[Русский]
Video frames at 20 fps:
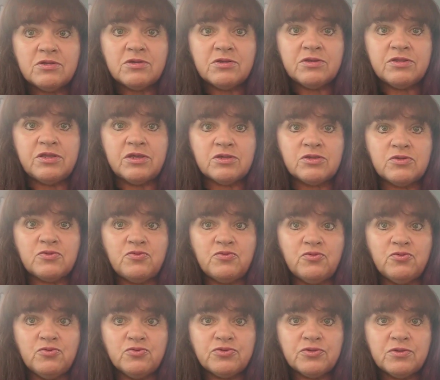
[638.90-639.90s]
где
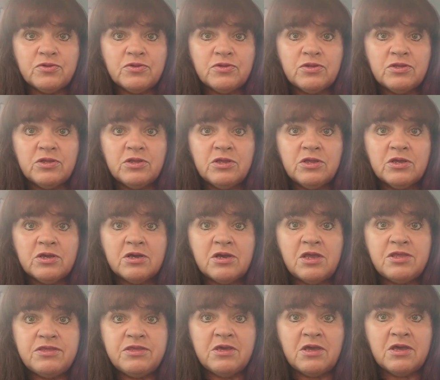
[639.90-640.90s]
живут.
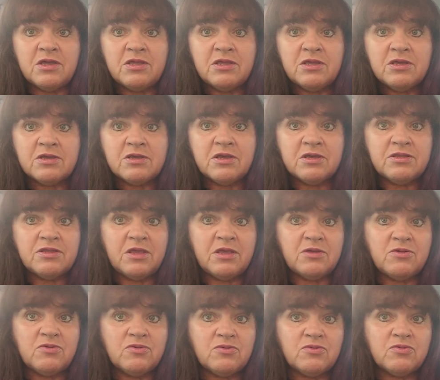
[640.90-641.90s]
Хотя,
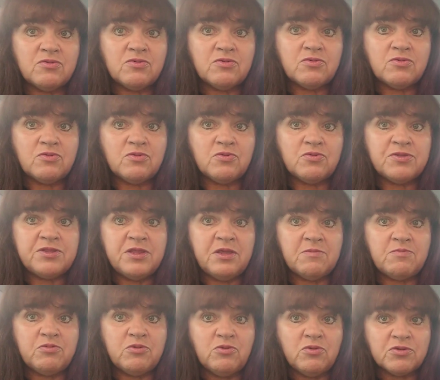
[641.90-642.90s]
когда э,
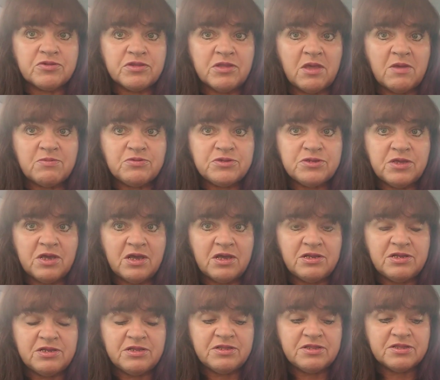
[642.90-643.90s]
все плотно
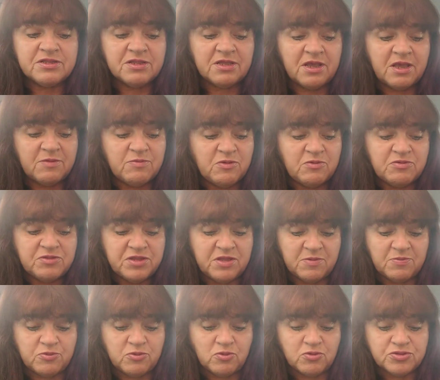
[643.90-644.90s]
общались с нами,
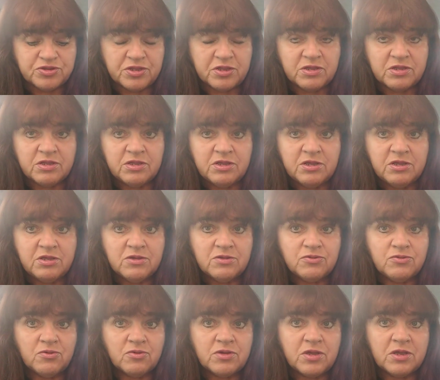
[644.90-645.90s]
все плотно.
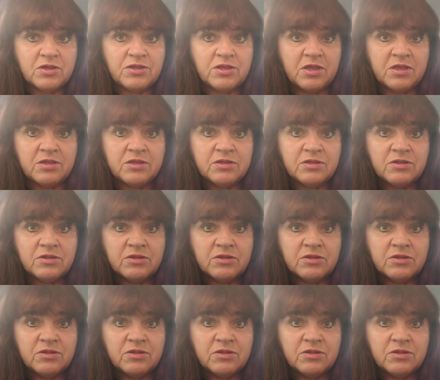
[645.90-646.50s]
Но когда